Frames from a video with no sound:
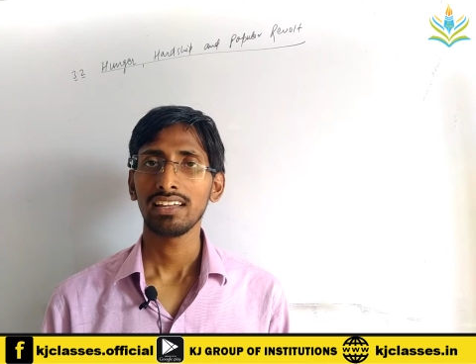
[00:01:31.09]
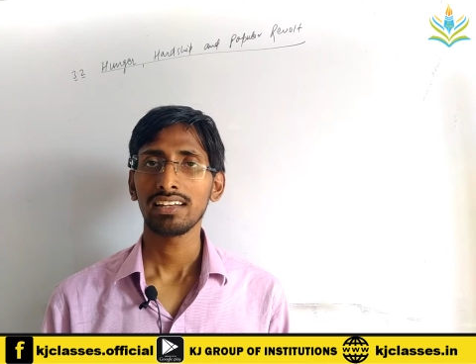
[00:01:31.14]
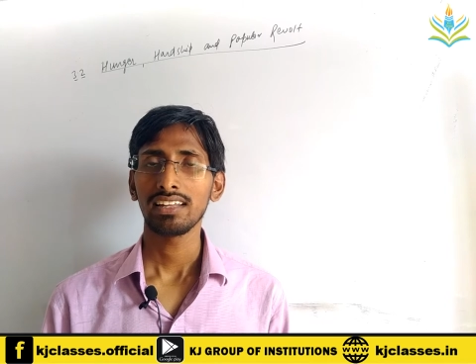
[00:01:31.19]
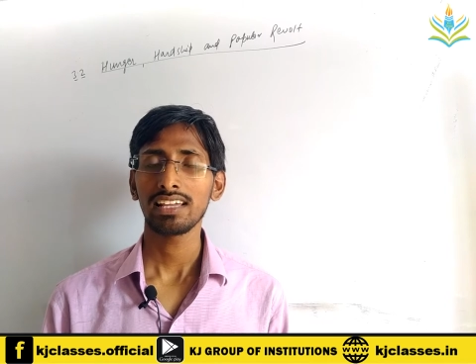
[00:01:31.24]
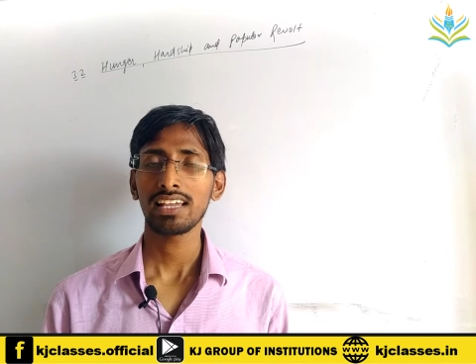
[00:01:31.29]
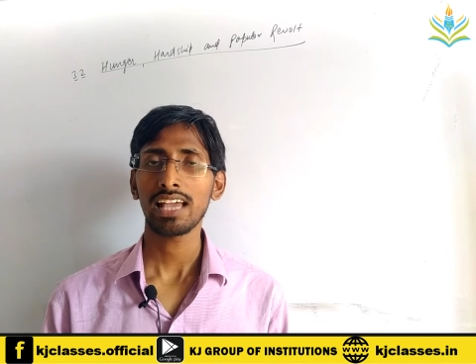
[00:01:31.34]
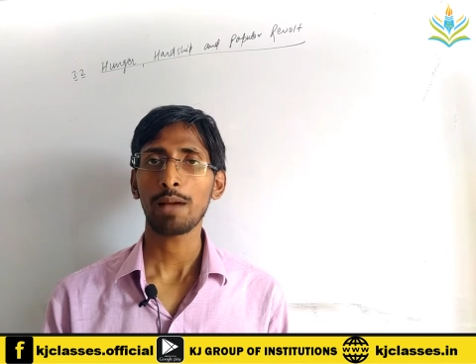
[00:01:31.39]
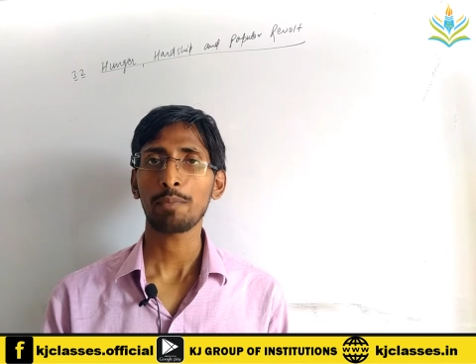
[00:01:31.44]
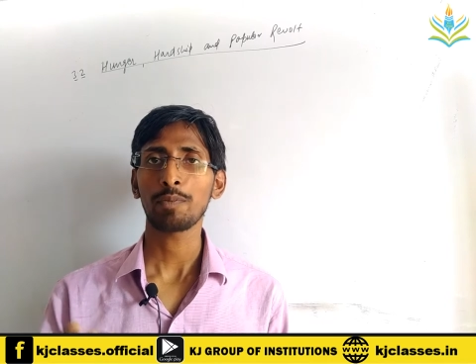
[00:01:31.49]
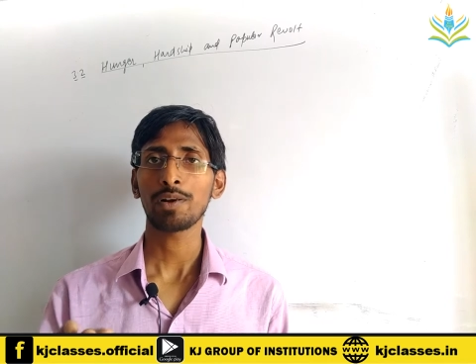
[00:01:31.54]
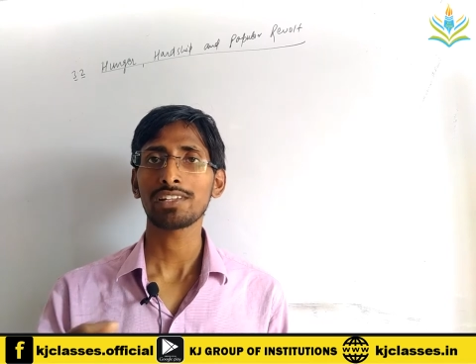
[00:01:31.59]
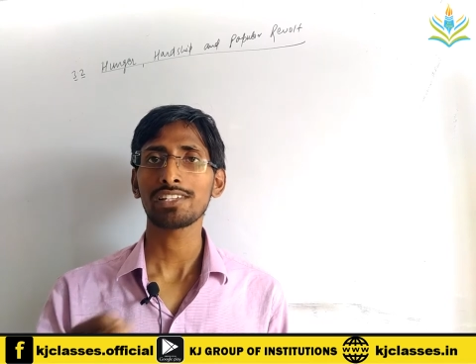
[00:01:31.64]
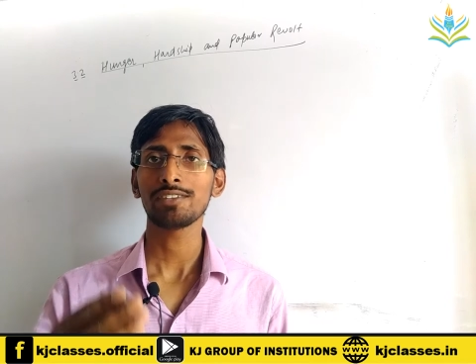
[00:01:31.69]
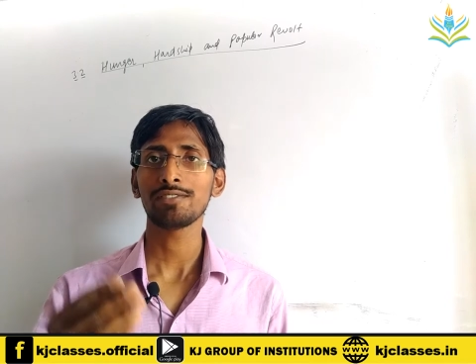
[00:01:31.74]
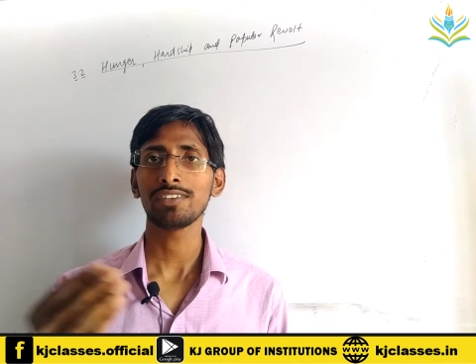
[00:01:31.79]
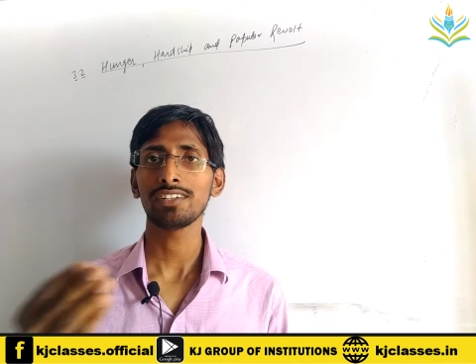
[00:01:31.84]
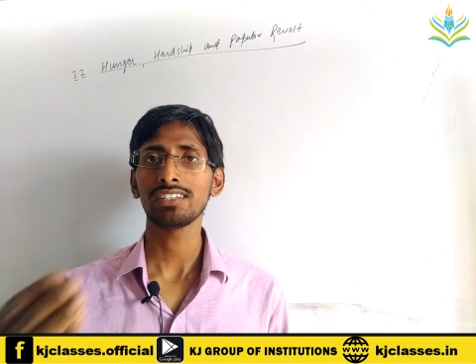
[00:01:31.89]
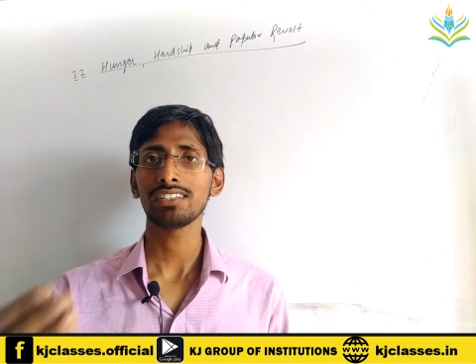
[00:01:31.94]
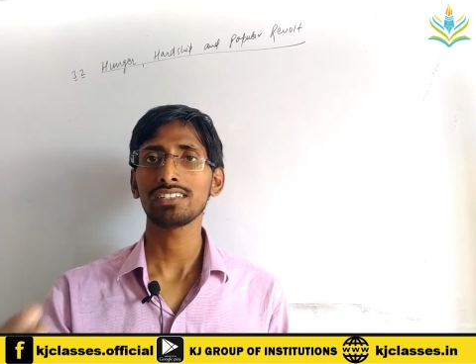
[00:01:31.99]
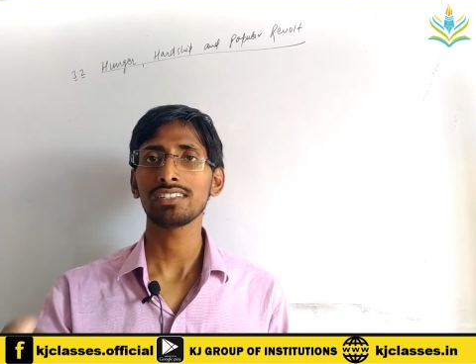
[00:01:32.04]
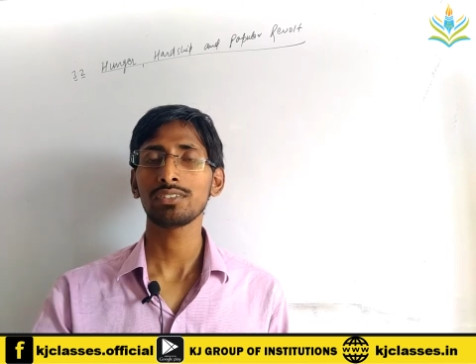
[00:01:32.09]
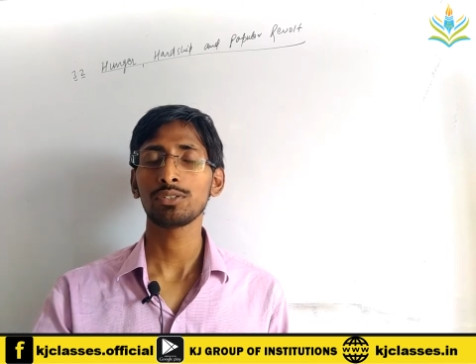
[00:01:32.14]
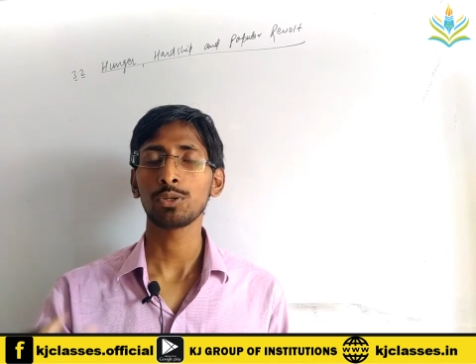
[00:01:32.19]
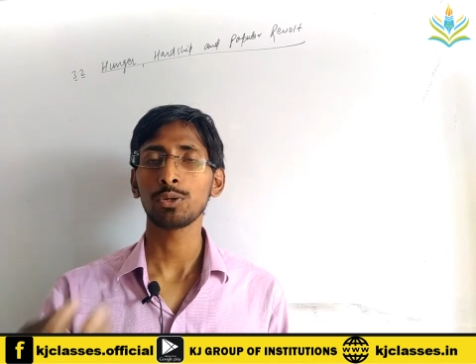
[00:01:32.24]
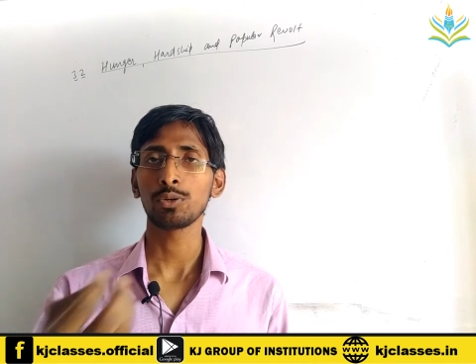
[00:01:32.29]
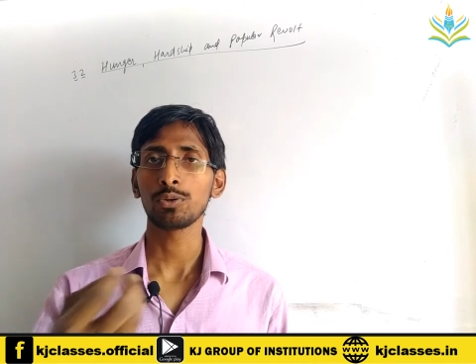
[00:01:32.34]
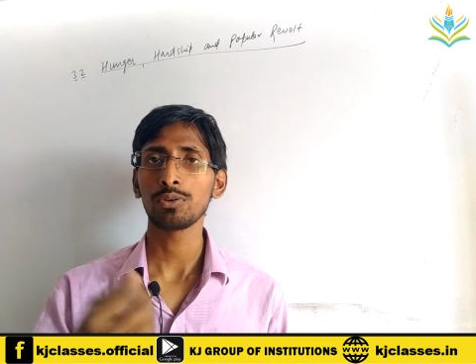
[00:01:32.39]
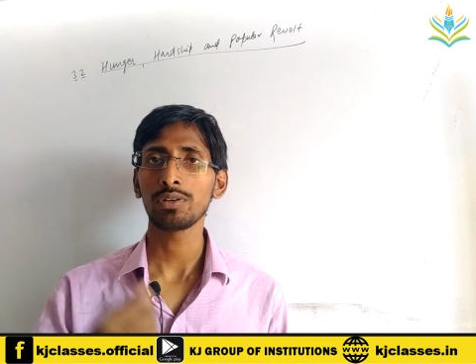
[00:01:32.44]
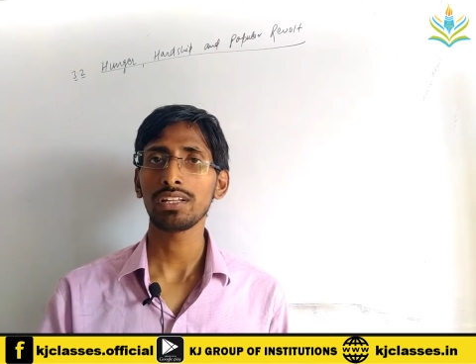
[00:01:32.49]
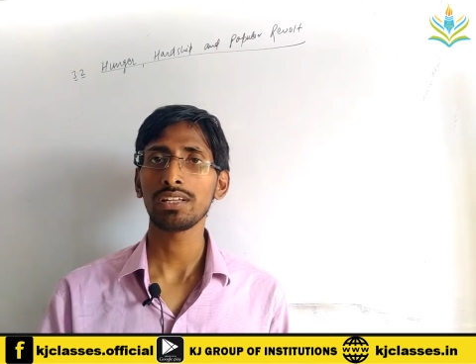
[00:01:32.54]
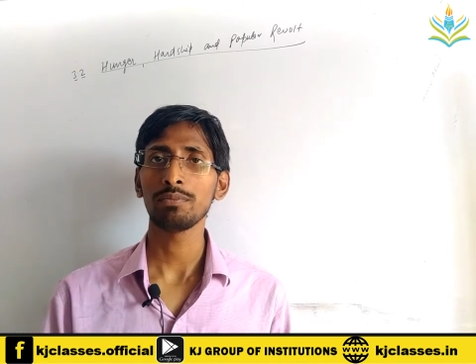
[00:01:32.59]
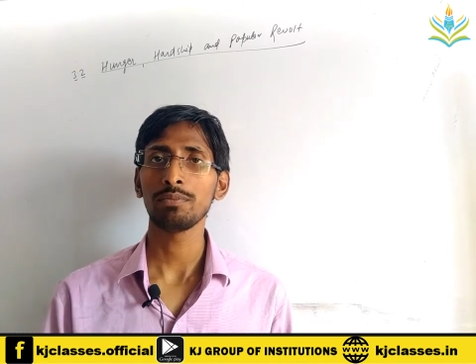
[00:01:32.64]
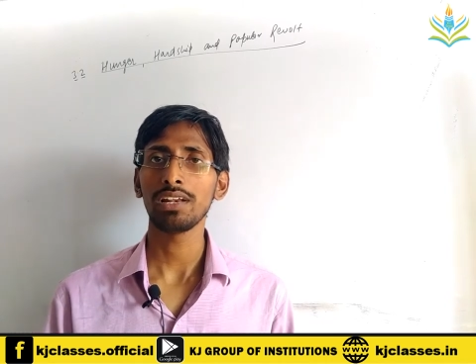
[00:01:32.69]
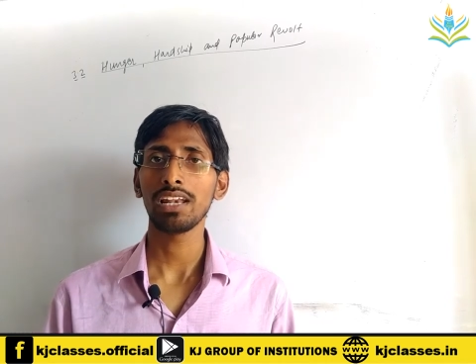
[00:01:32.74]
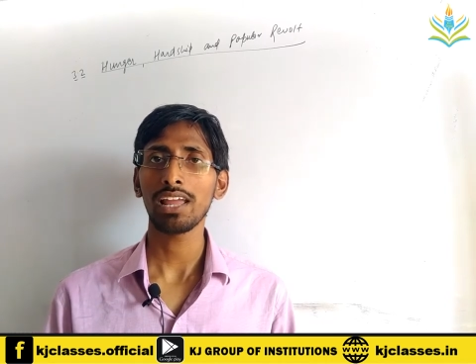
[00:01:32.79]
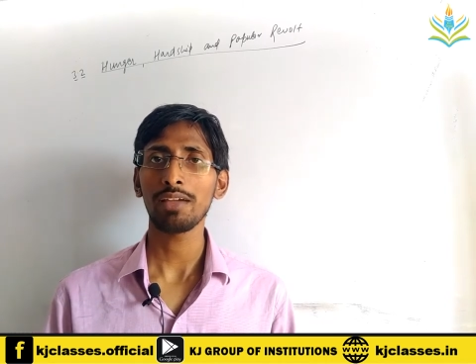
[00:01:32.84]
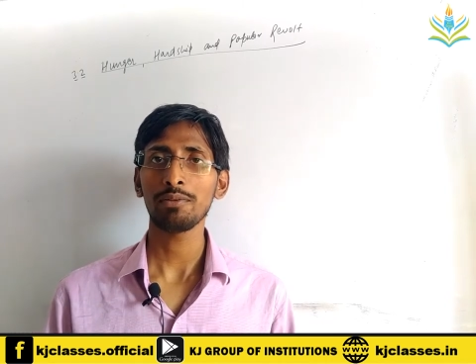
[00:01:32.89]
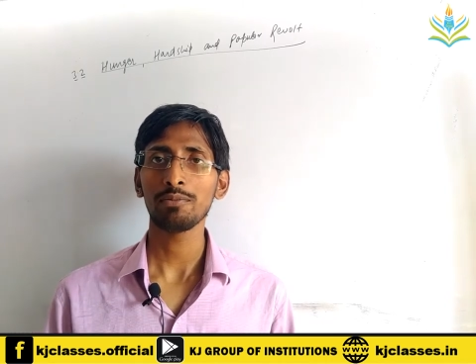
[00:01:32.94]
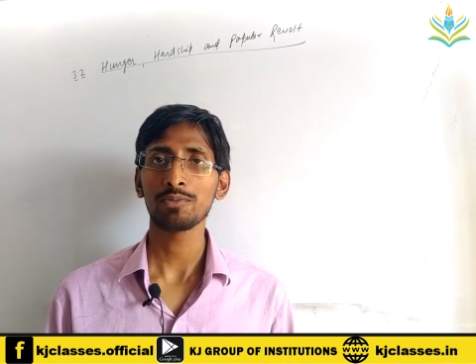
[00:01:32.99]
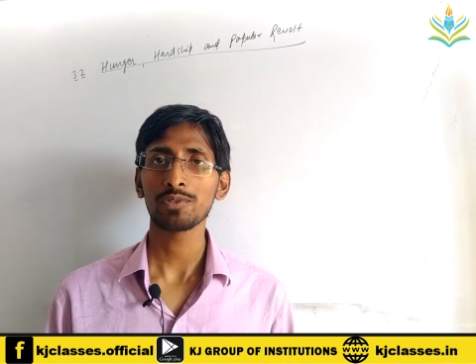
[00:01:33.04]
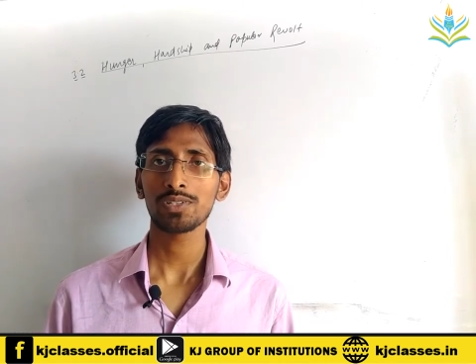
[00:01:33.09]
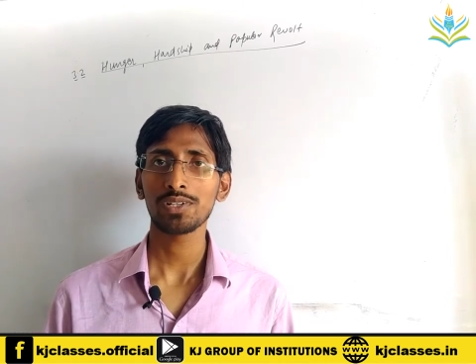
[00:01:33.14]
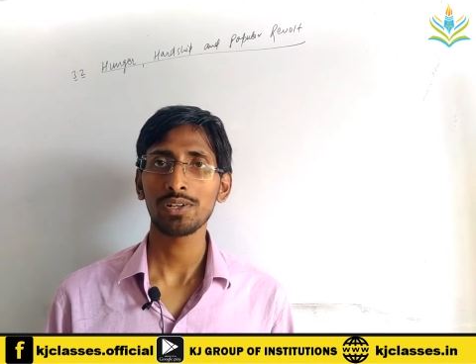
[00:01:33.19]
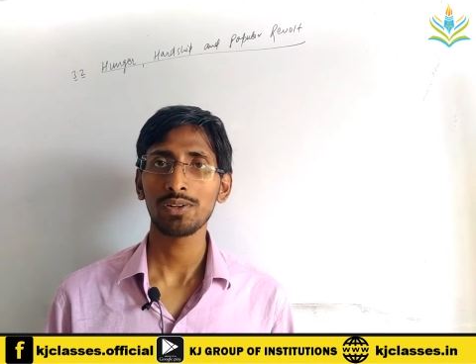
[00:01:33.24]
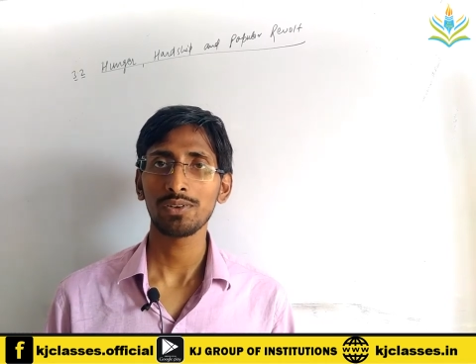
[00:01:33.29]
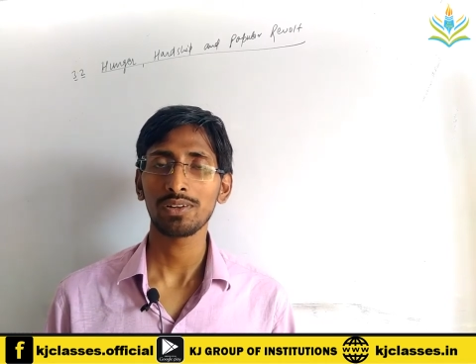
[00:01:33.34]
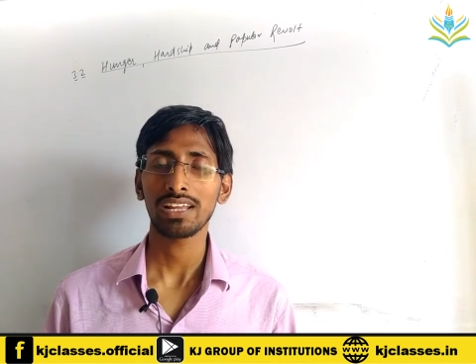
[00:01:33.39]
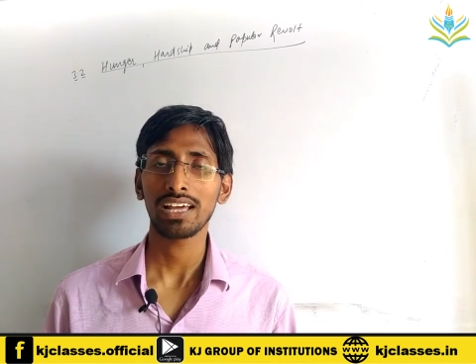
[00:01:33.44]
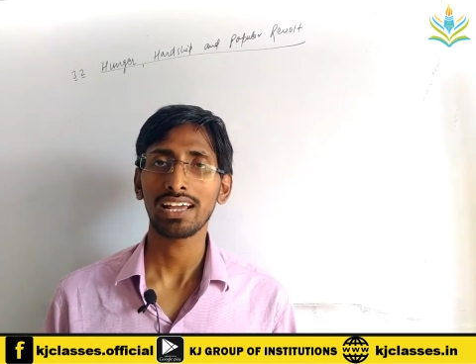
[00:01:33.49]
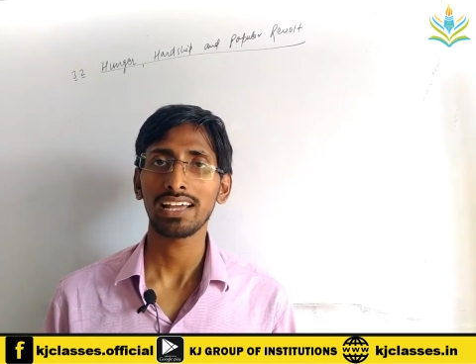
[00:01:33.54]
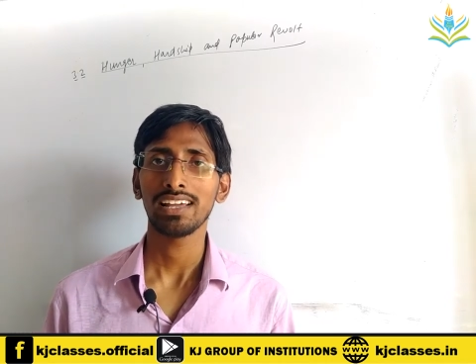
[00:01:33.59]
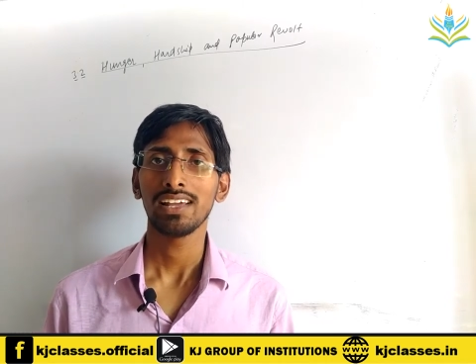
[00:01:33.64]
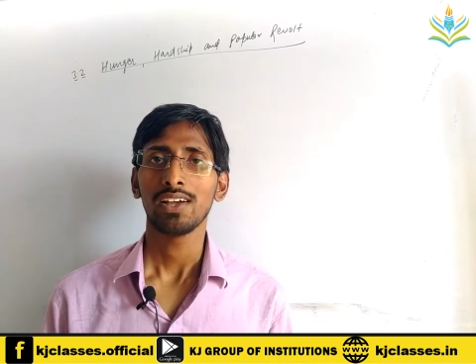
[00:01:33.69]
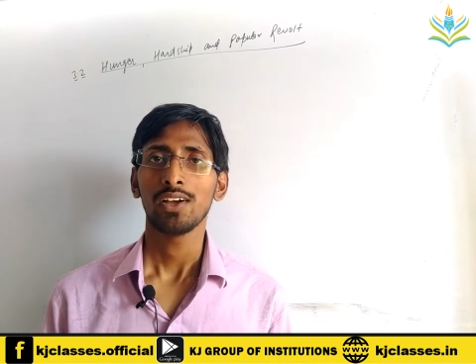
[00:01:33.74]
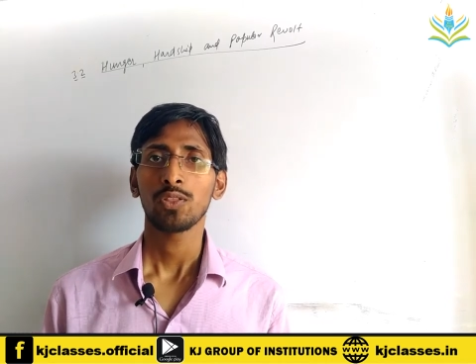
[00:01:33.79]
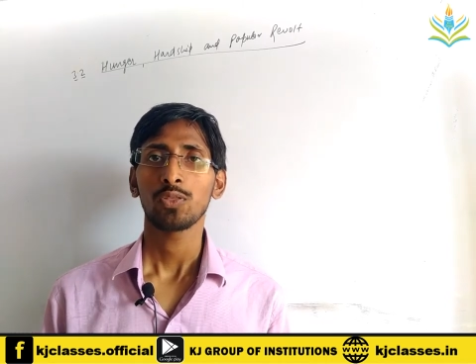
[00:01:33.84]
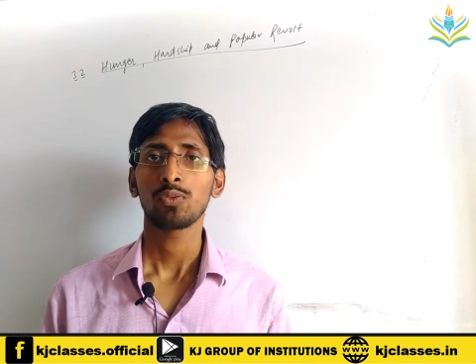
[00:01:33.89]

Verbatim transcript: ठीक है आपका जीवन दो रोटी मिलना भी मुश्किल हो रहा है